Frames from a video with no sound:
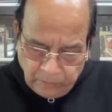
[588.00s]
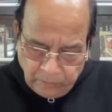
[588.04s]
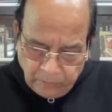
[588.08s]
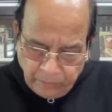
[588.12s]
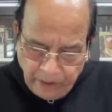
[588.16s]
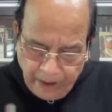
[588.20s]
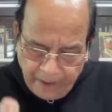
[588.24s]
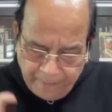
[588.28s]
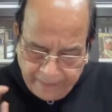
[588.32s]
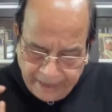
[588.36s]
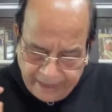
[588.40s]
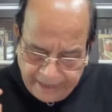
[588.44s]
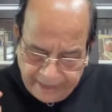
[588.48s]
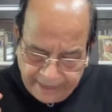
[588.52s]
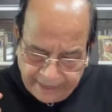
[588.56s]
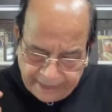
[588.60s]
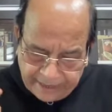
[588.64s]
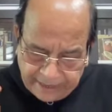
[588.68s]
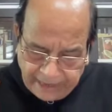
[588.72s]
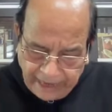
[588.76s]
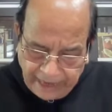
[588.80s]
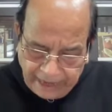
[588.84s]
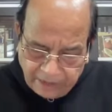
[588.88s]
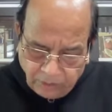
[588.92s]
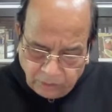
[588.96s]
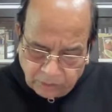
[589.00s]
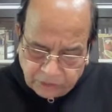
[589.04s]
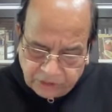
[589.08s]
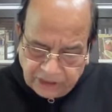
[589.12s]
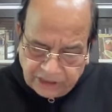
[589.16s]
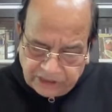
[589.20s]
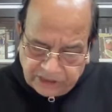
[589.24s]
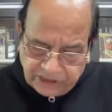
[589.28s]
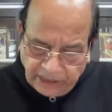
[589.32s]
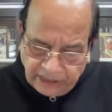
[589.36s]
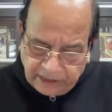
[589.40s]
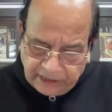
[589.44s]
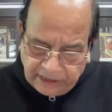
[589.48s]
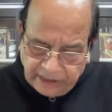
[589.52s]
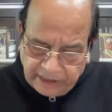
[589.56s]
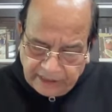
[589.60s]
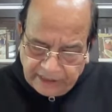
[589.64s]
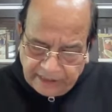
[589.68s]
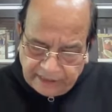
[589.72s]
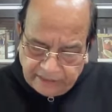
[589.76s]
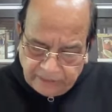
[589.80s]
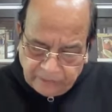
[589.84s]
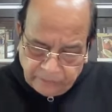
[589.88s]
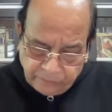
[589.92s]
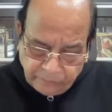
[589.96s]
वह मैंने कानों से
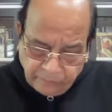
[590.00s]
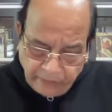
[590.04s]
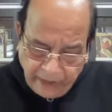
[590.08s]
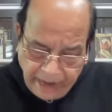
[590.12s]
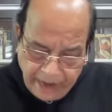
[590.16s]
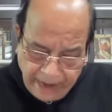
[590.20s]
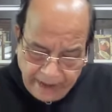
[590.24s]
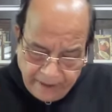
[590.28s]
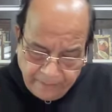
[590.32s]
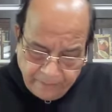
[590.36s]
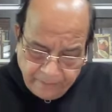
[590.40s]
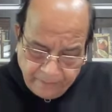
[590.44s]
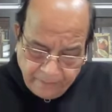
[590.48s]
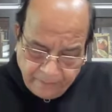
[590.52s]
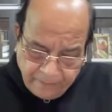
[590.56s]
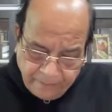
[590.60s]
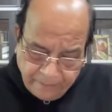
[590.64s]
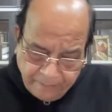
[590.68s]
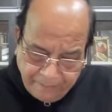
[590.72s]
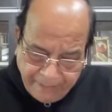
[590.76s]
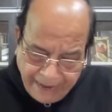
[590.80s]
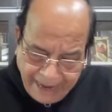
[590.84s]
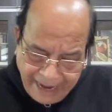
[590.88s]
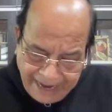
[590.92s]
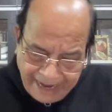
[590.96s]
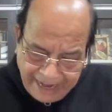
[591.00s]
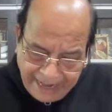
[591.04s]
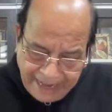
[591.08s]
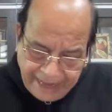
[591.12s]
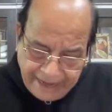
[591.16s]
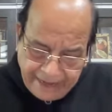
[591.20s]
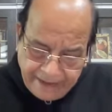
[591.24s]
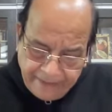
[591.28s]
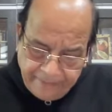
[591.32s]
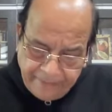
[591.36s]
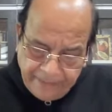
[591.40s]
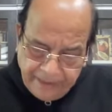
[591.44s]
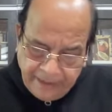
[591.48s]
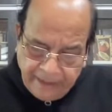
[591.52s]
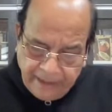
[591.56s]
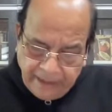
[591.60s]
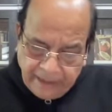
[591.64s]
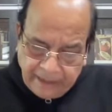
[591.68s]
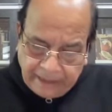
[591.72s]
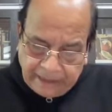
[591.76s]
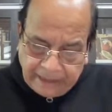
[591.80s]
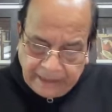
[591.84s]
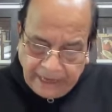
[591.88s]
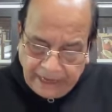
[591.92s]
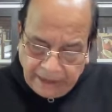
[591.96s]
चलकर वह मैले
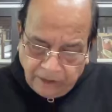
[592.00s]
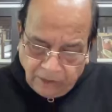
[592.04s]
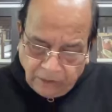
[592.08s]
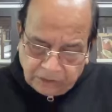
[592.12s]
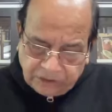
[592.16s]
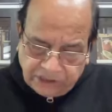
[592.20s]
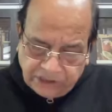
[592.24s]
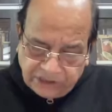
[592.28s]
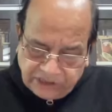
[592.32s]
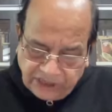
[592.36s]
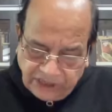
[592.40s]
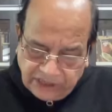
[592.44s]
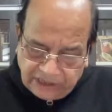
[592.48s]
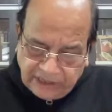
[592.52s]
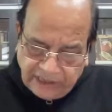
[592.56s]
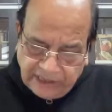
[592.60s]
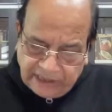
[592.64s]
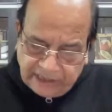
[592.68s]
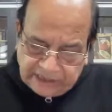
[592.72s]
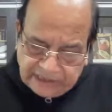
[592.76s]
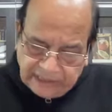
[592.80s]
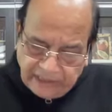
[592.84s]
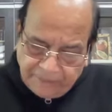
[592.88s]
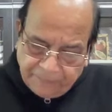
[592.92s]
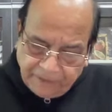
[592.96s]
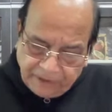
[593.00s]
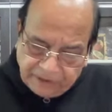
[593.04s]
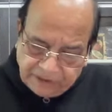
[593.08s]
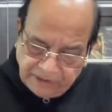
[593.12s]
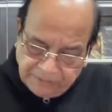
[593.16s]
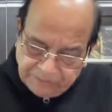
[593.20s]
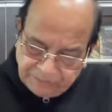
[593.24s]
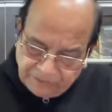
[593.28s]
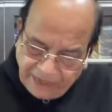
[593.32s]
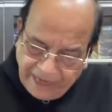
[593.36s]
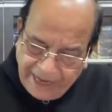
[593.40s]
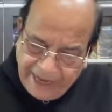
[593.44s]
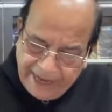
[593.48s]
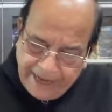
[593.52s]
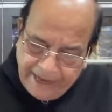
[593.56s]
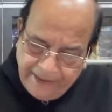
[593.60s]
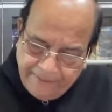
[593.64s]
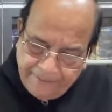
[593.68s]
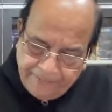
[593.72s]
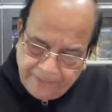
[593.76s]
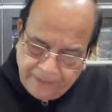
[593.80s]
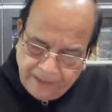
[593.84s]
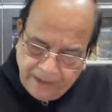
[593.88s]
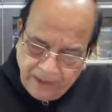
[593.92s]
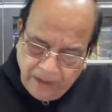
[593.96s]
कानों से चलकर हृदय पर जमता है
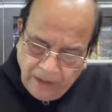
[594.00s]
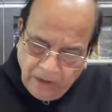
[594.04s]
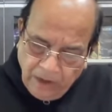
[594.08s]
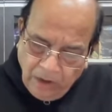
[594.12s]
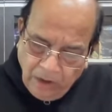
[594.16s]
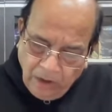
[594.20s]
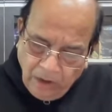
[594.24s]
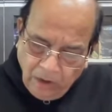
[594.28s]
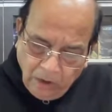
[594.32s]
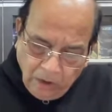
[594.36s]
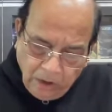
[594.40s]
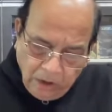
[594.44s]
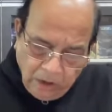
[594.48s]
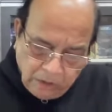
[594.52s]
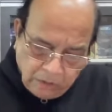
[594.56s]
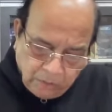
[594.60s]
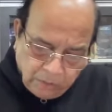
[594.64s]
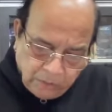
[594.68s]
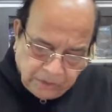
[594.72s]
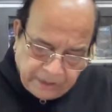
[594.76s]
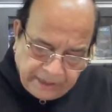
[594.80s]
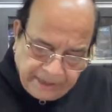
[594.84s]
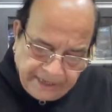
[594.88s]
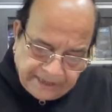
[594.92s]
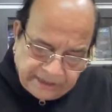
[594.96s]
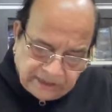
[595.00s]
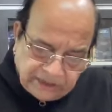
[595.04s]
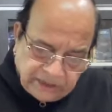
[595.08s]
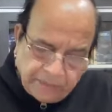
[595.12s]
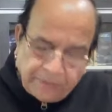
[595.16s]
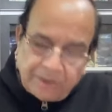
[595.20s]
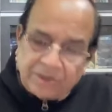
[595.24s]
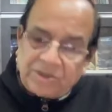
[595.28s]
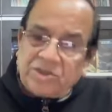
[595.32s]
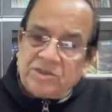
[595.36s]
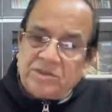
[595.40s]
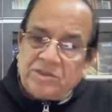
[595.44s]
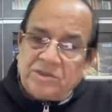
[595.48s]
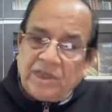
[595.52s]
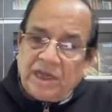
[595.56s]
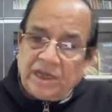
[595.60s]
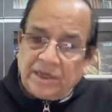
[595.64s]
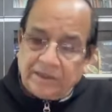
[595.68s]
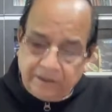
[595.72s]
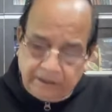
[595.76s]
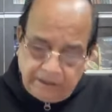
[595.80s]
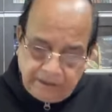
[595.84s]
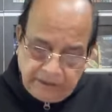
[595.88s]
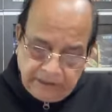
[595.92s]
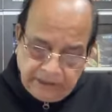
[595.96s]
और उनके जीवन
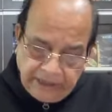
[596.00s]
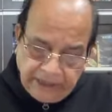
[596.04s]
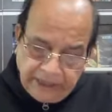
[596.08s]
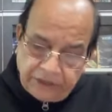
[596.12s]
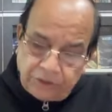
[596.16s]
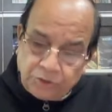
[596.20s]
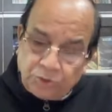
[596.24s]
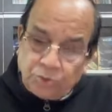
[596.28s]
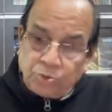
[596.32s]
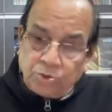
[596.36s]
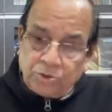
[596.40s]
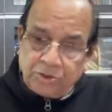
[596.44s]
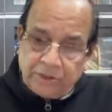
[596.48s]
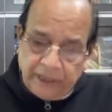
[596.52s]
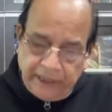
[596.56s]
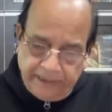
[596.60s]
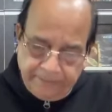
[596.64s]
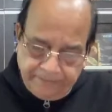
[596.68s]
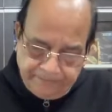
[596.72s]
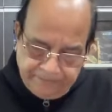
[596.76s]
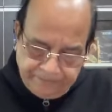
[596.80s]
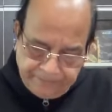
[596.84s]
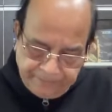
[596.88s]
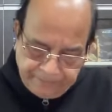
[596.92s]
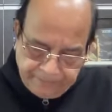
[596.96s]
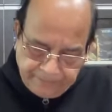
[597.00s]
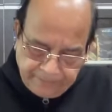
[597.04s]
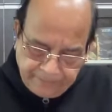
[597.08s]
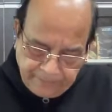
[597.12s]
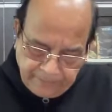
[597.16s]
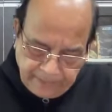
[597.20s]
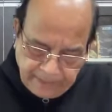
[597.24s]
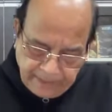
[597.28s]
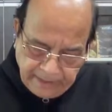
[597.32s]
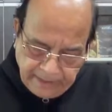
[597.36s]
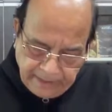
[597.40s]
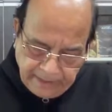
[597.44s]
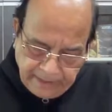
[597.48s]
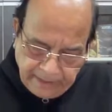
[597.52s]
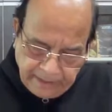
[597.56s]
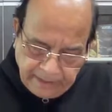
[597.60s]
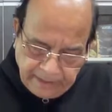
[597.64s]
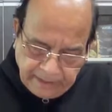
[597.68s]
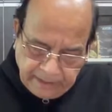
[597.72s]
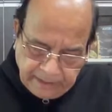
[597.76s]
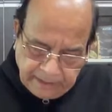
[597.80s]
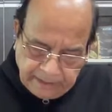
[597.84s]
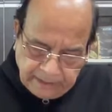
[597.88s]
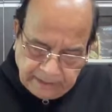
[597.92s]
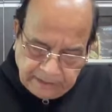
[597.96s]
तक नहीं छूटता
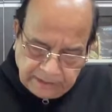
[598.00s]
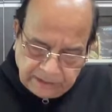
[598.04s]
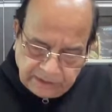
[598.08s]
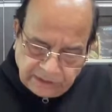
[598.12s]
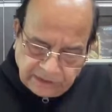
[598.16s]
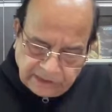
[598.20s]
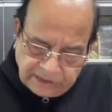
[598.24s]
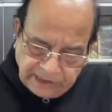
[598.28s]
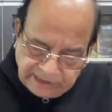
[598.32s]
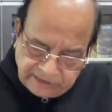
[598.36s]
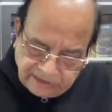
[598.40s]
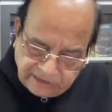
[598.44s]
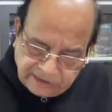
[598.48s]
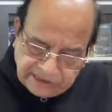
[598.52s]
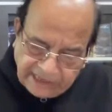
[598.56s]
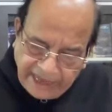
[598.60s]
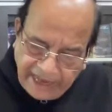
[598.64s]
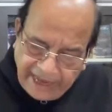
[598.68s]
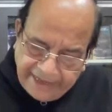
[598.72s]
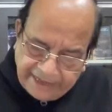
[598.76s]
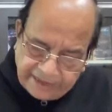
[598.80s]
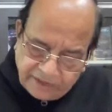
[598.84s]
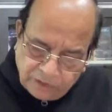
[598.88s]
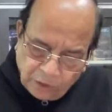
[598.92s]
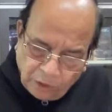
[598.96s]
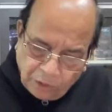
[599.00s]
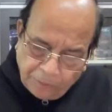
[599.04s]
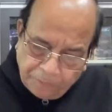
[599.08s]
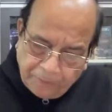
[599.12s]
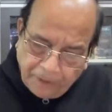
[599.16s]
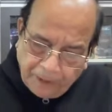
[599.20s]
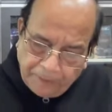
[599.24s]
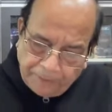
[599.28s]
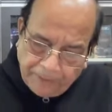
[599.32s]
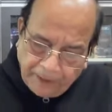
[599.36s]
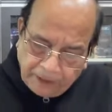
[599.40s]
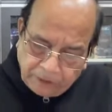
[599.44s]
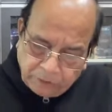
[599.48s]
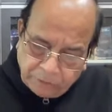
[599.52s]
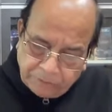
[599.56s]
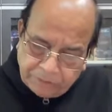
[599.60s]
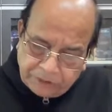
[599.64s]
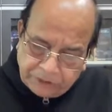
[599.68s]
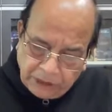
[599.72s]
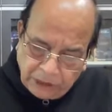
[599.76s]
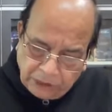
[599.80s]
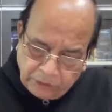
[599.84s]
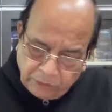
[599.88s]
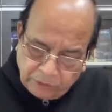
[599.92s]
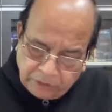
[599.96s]
सत साहित्य और परपक्व
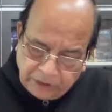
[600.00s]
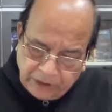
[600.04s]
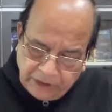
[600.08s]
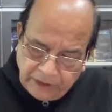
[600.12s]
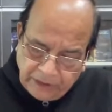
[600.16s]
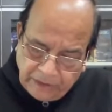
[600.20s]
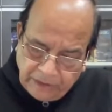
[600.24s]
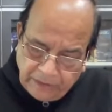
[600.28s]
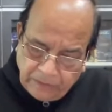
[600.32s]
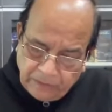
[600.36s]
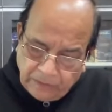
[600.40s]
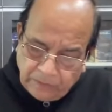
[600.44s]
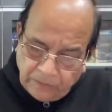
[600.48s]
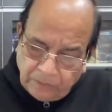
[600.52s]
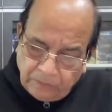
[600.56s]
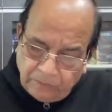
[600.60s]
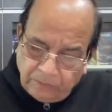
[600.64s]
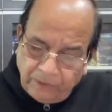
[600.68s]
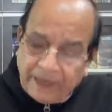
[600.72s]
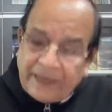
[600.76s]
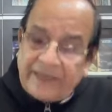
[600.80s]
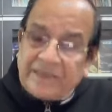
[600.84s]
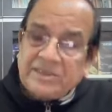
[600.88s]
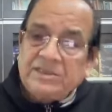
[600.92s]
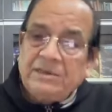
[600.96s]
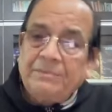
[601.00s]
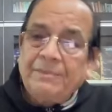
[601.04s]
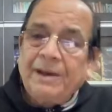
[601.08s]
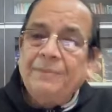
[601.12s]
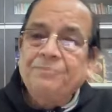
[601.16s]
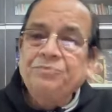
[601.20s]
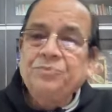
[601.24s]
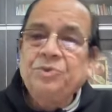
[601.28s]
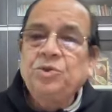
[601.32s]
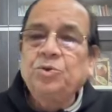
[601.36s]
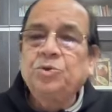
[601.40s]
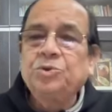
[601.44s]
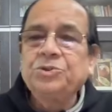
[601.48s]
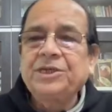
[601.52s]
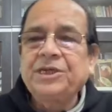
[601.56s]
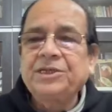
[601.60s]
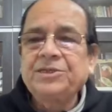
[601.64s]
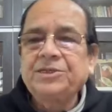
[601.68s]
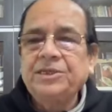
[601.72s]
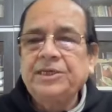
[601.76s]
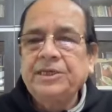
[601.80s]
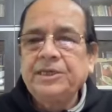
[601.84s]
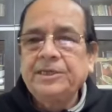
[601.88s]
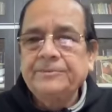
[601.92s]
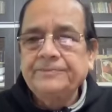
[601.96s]
विचारों की वहीं समाप्ति हो
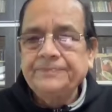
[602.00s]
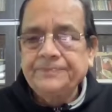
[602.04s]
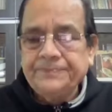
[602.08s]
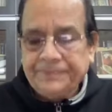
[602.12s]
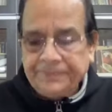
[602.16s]
जाती है